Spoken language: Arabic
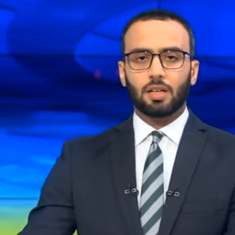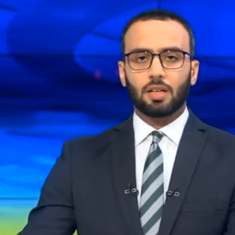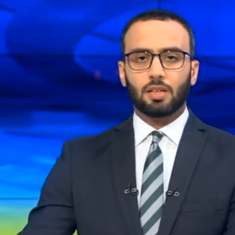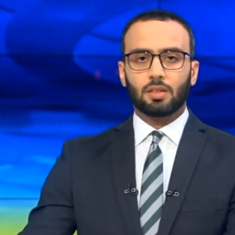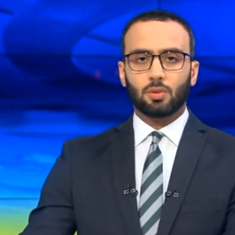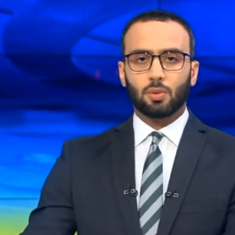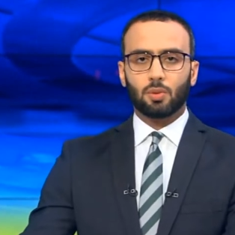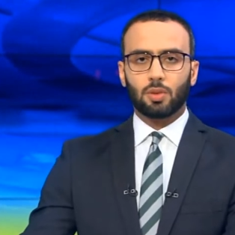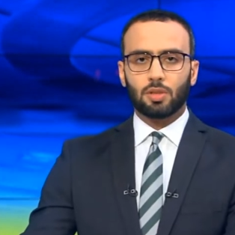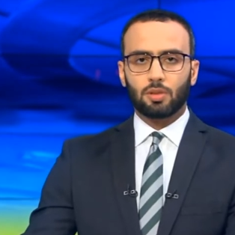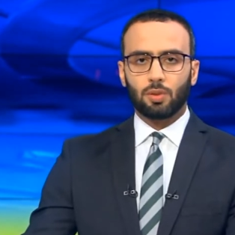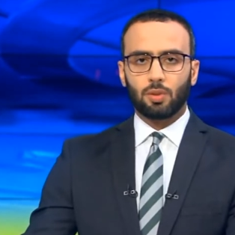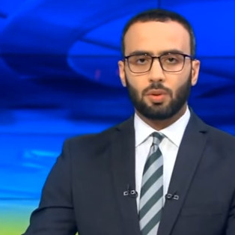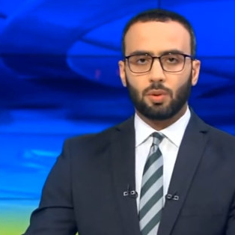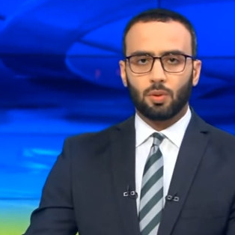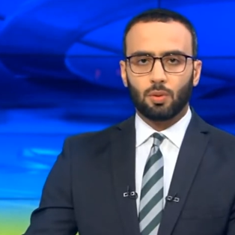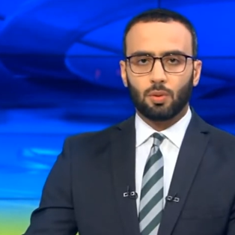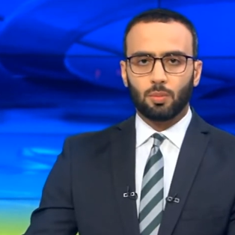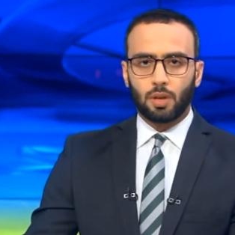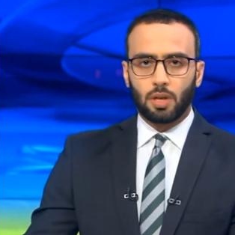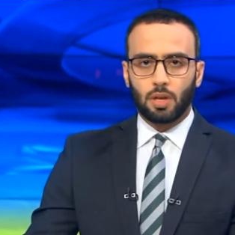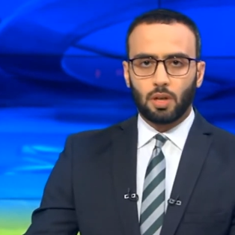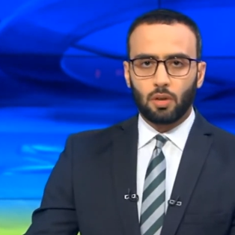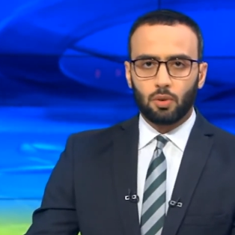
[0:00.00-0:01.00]
تواصل
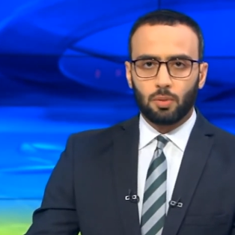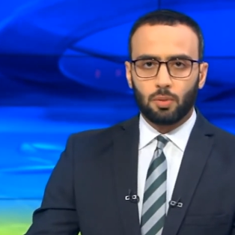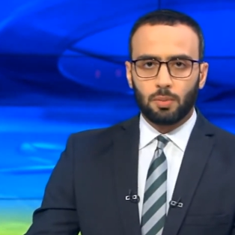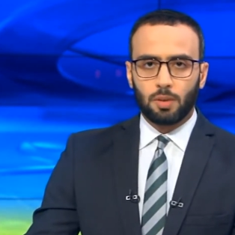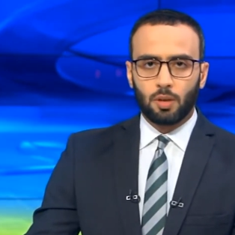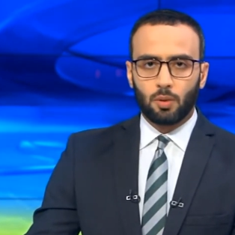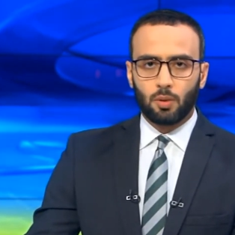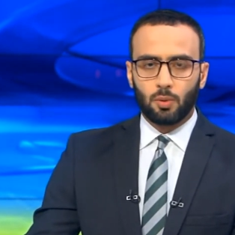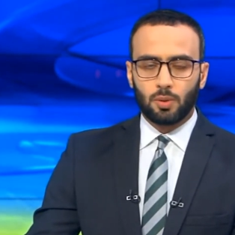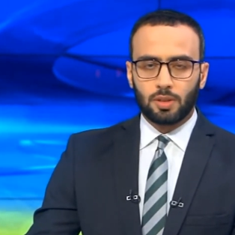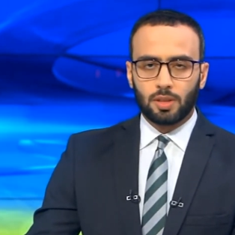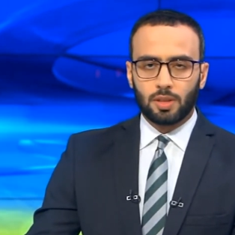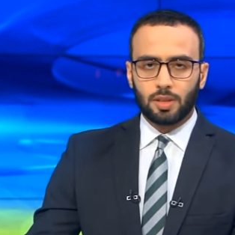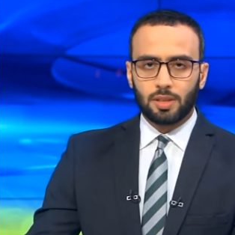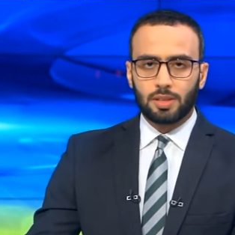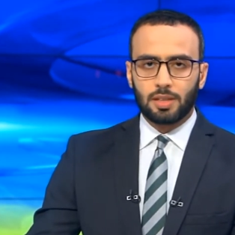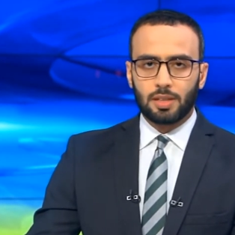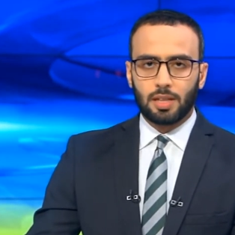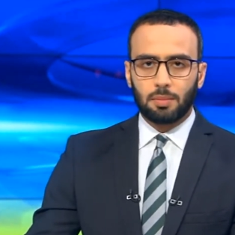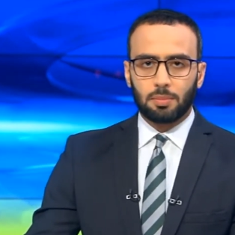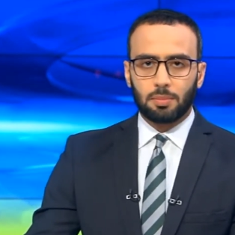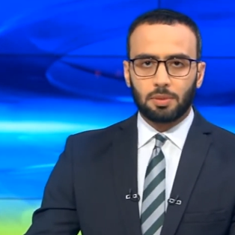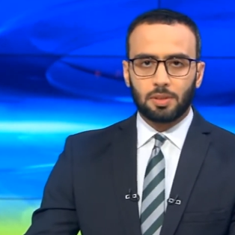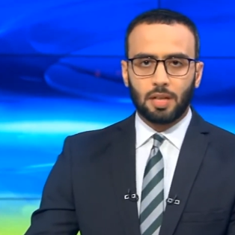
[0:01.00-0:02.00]
المقاومة
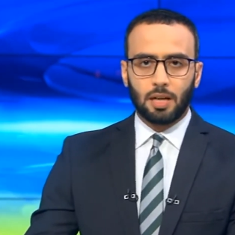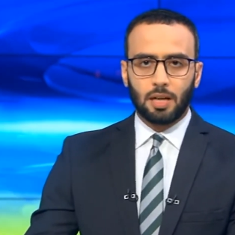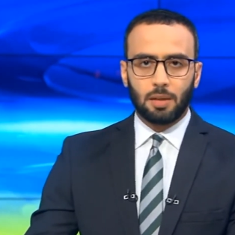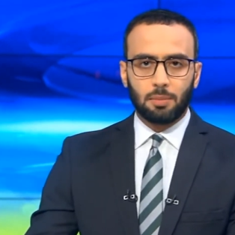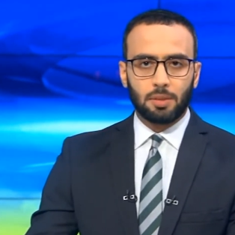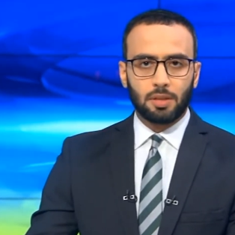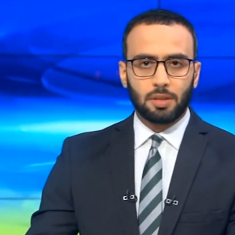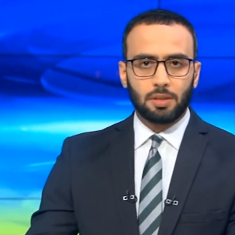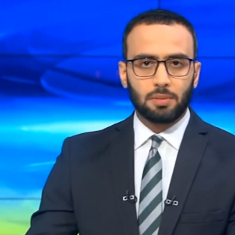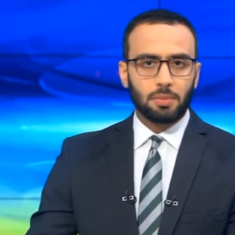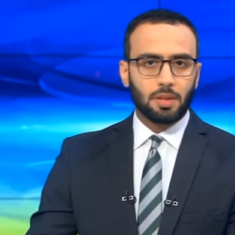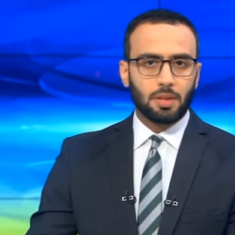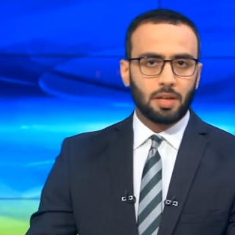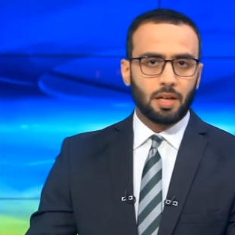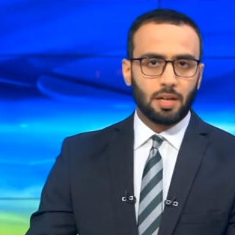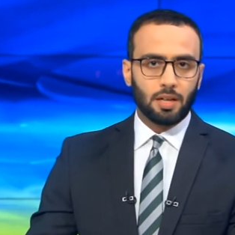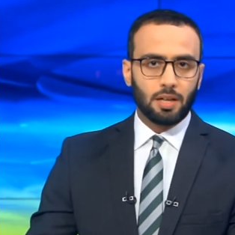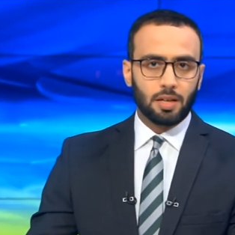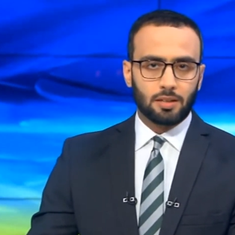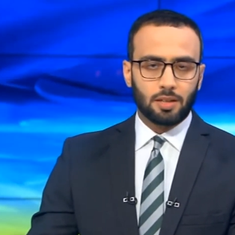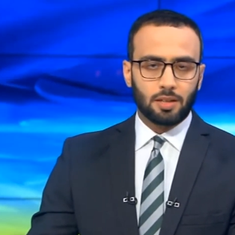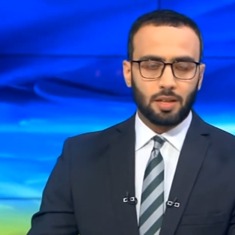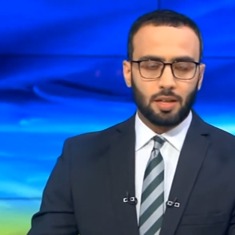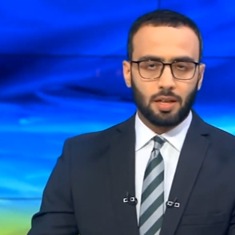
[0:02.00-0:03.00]
الوطنية بدعم من
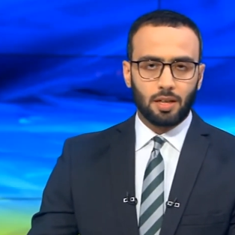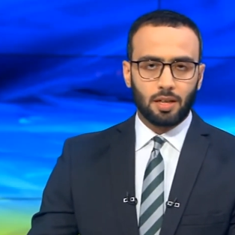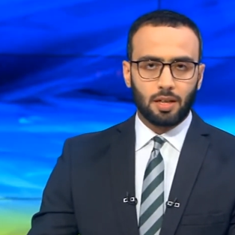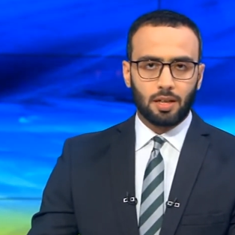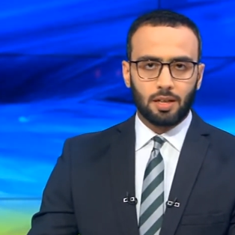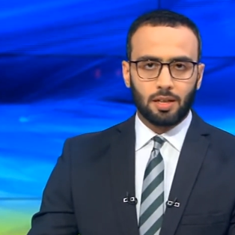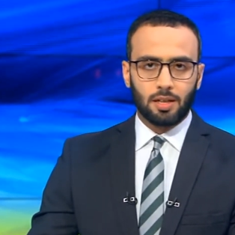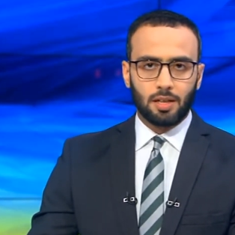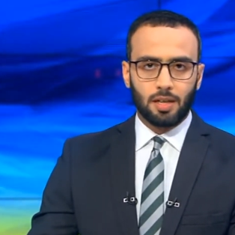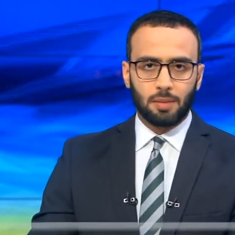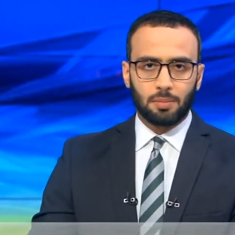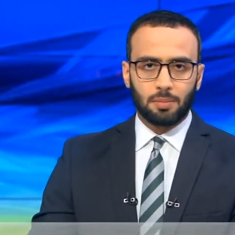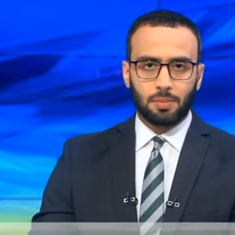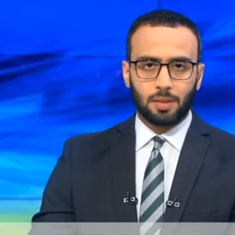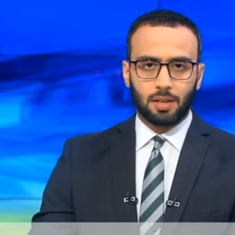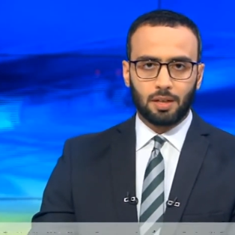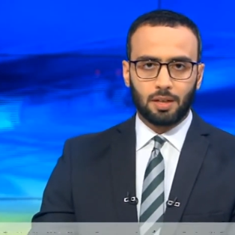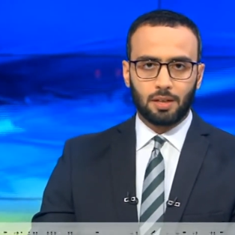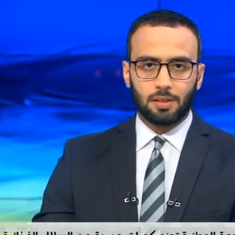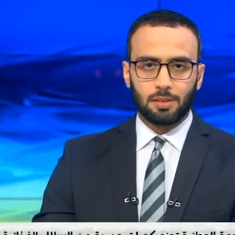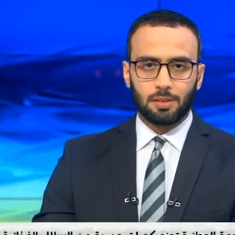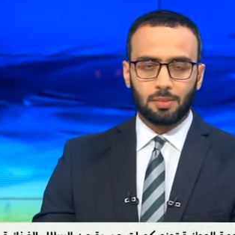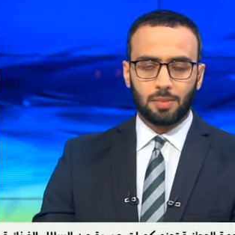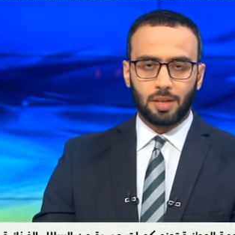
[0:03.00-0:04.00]
هيئة الهلال الأحمر
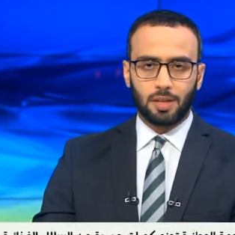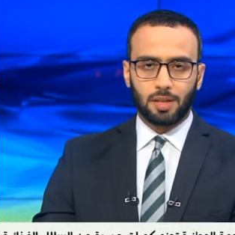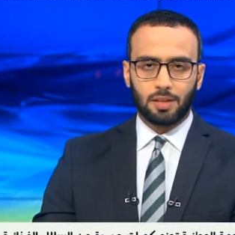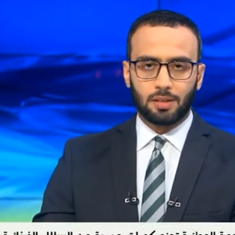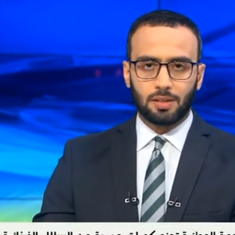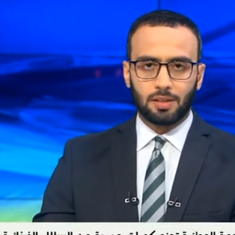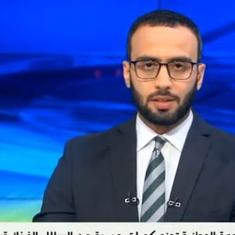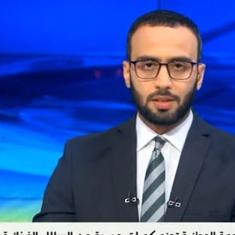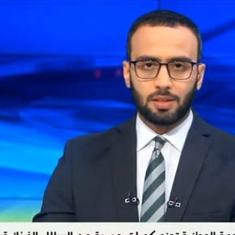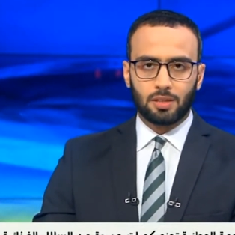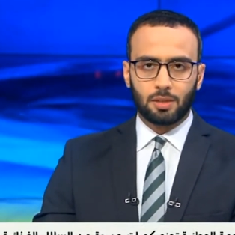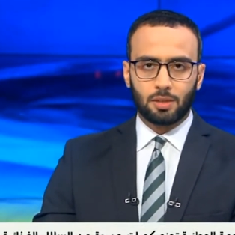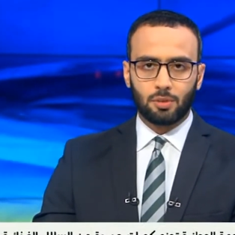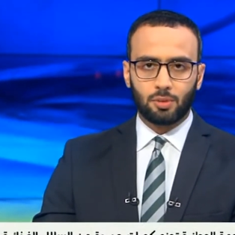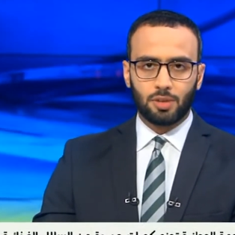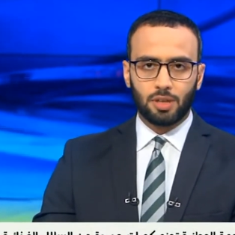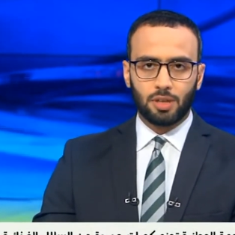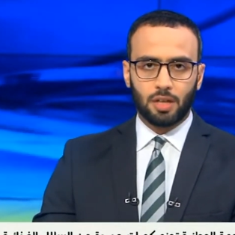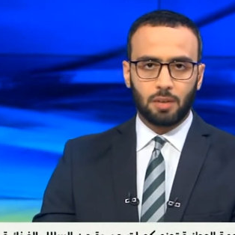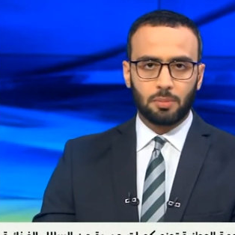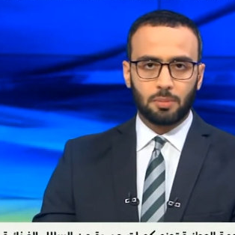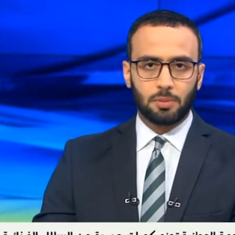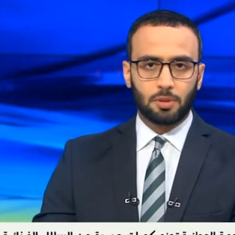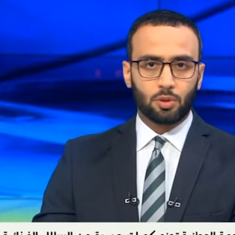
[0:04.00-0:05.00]
الإماراتي
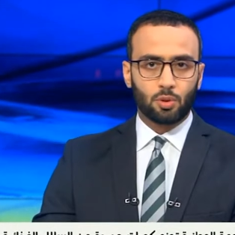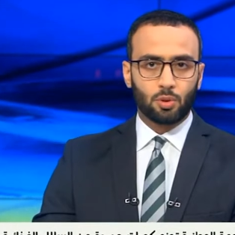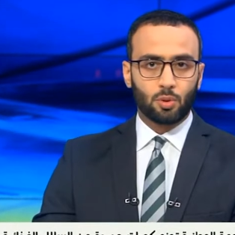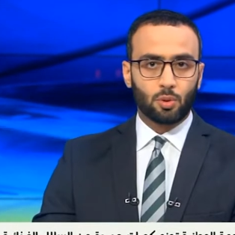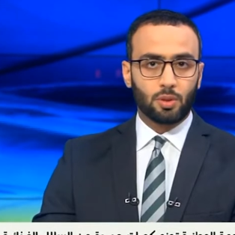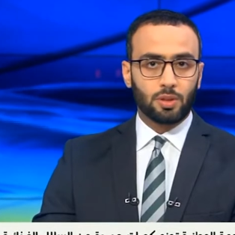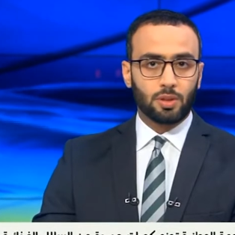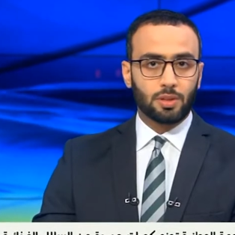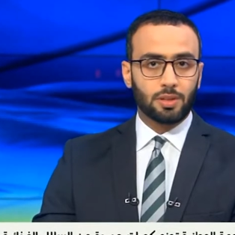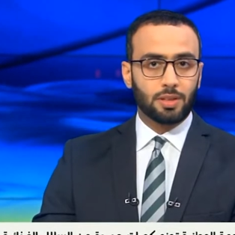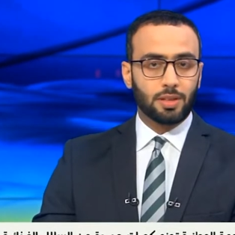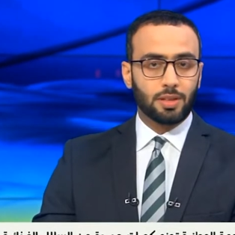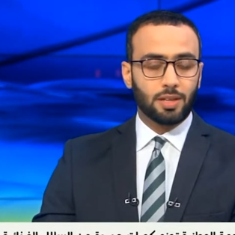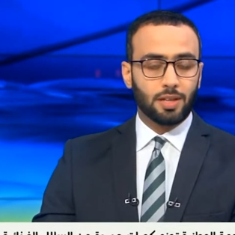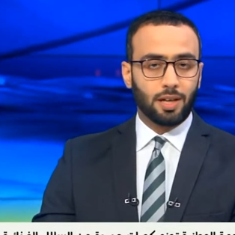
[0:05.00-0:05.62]
توزيع مشروع